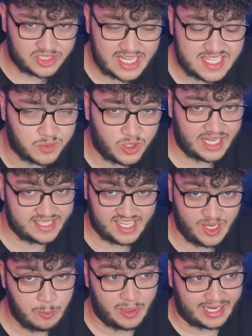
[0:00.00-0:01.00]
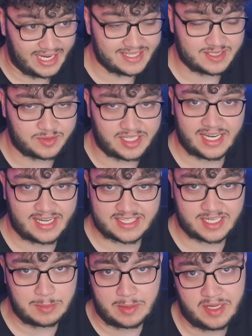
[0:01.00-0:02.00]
مش لازم كل حدا يحبك عادي يمكن انا زلمه ما